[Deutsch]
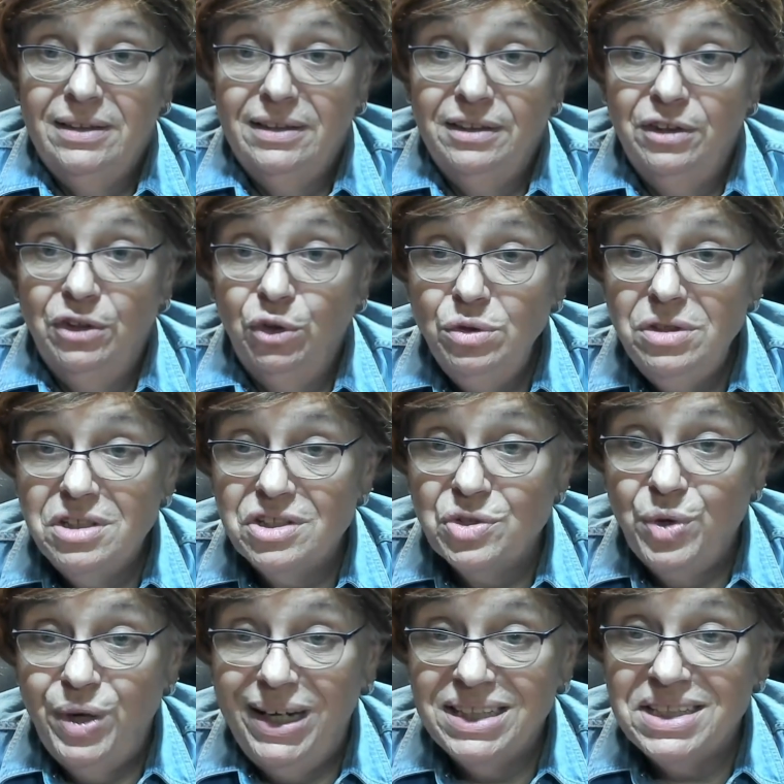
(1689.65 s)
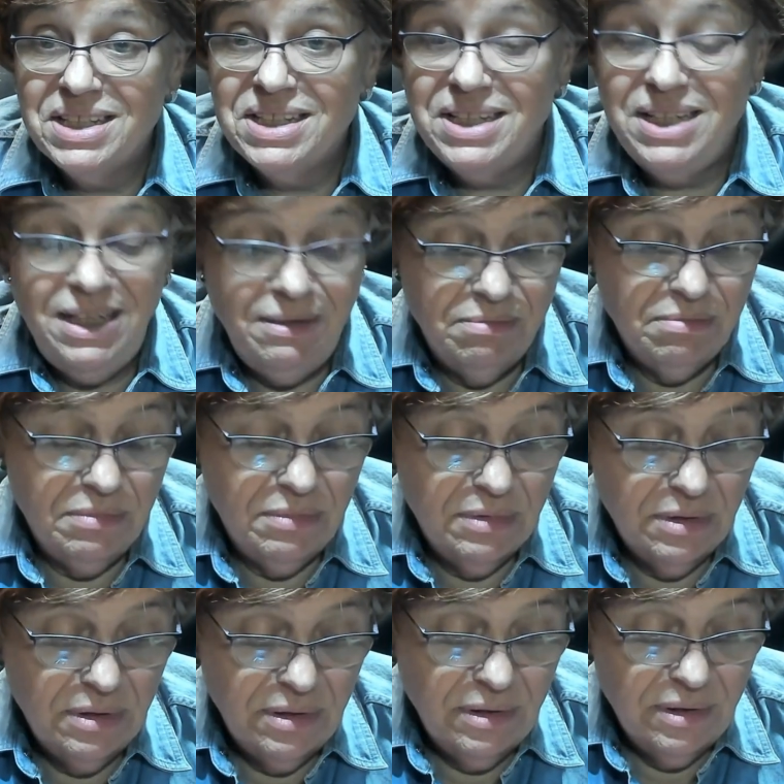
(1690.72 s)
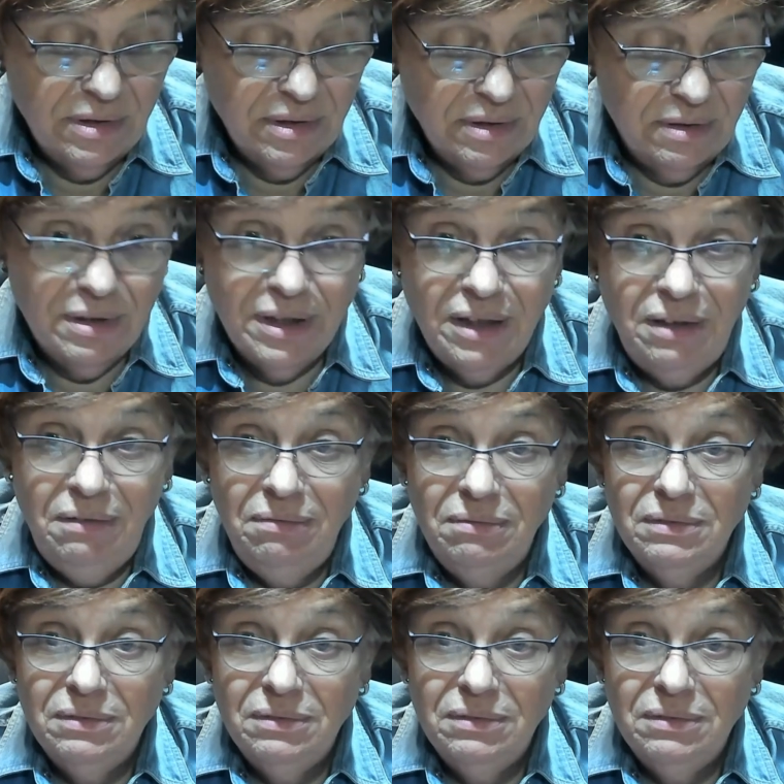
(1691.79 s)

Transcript: einen Hund zu erziehen. Ne?